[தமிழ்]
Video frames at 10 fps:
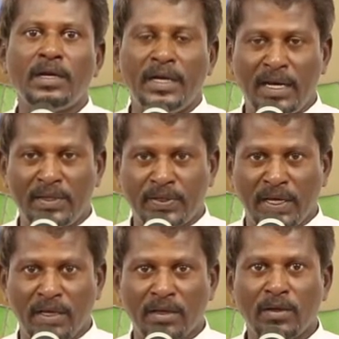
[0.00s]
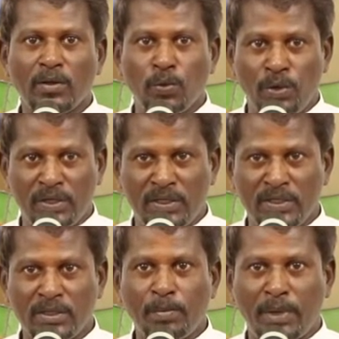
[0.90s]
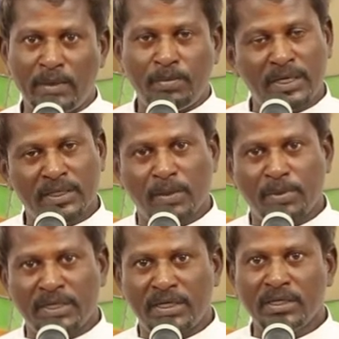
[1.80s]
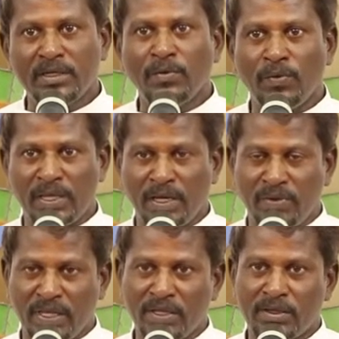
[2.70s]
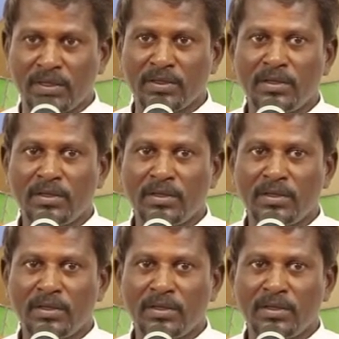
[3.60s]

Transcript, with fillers: நிலத்தை உழுது பண்படுத்தப்பட்டு விதை விதைத்து